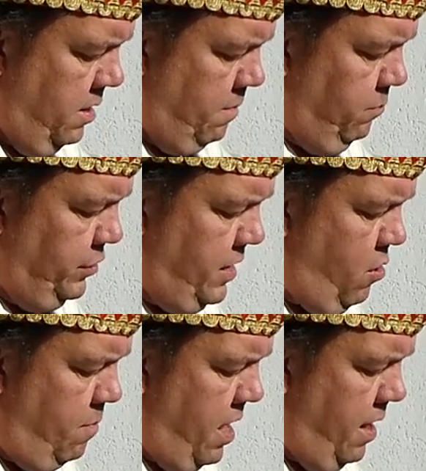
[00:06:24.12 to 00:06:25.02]
man muss ja
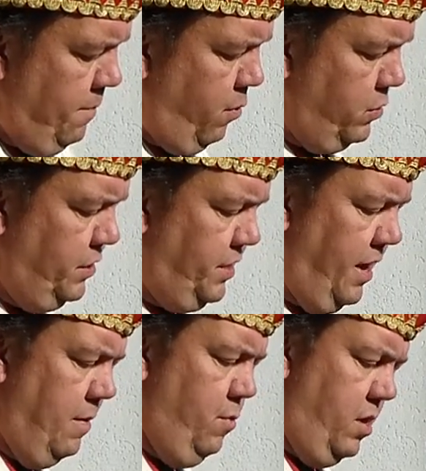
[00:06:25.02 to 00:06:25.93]
auch mal ein Prosit der
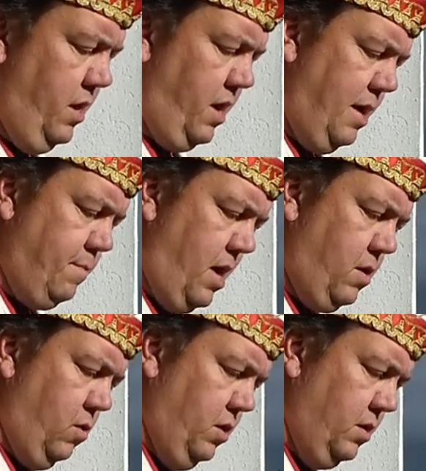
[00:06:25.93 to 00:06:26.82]
Gemütlichkeit
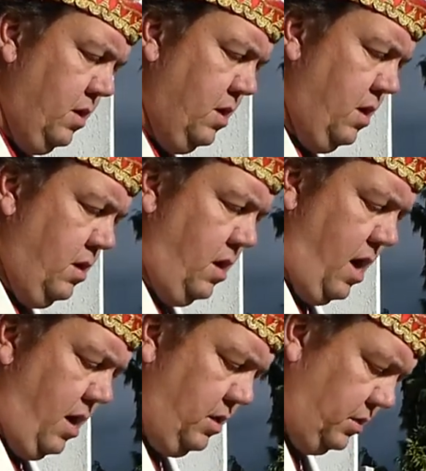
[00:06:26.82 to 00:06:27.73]
machen und
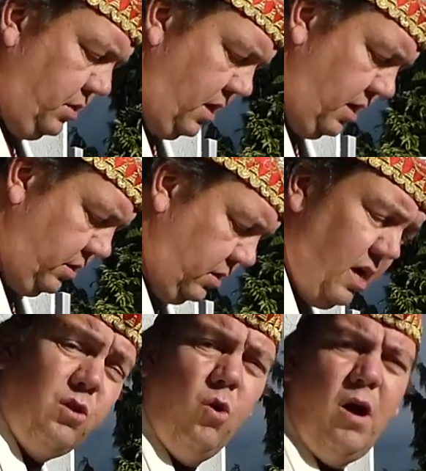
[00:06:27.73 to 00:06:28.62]
ja, ihr seht also, es
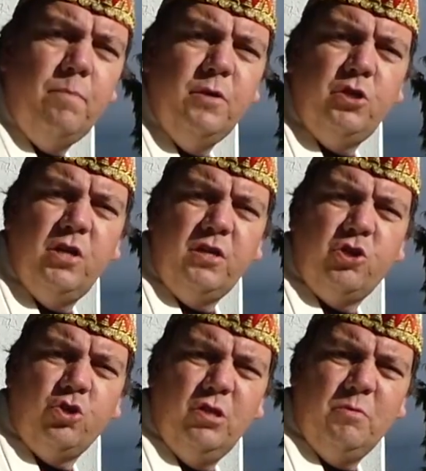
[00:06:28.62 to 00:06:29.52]
hat doch ein bisschen
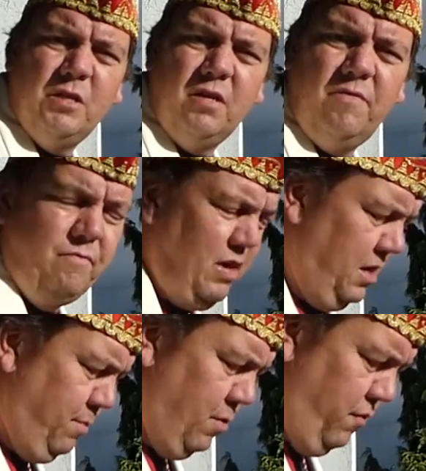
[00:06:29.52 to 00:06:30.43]
geschäumt, also da waren
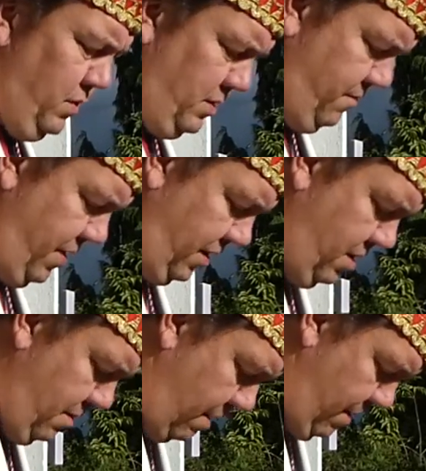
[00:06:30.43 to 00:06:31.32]
wirklich Profis am Werk
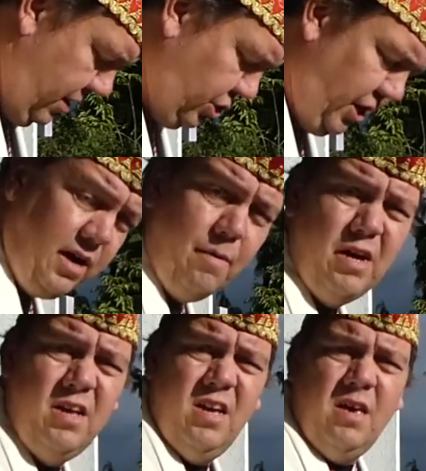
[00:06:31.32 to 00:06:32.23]
hier beim Einschenken,
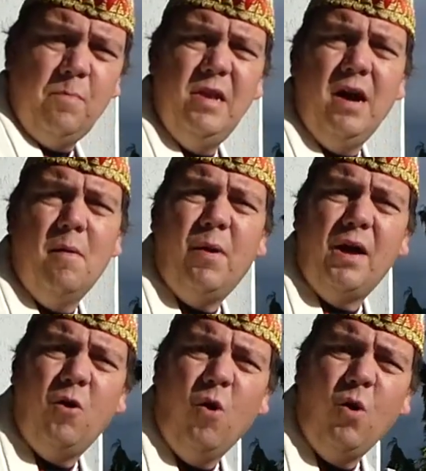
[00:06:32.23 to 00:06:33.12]
aber ich bin ja am
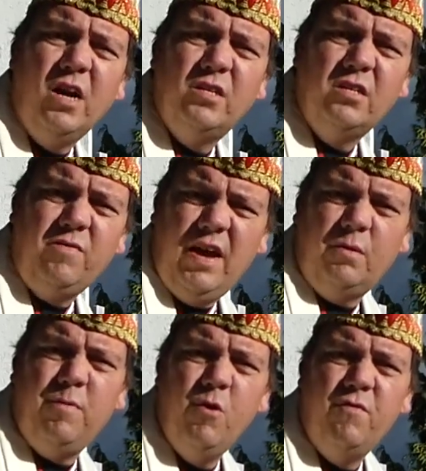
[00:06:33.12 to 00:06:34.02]
Balkon, also es wäre
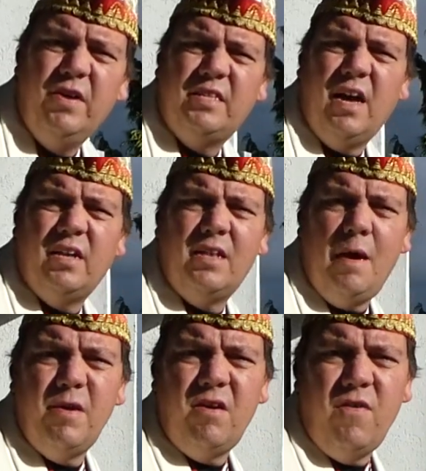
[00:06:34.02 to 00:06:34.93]
jetzt blöd, wenn es der
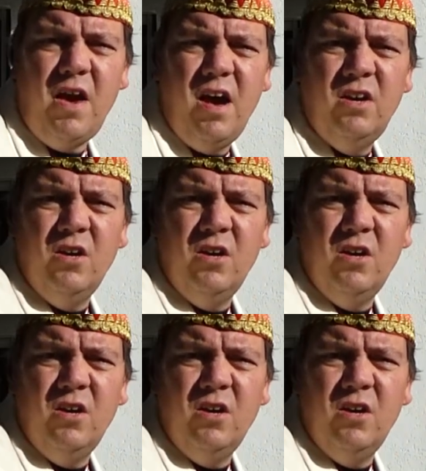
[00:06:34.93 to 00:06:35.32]
Teppich wäre.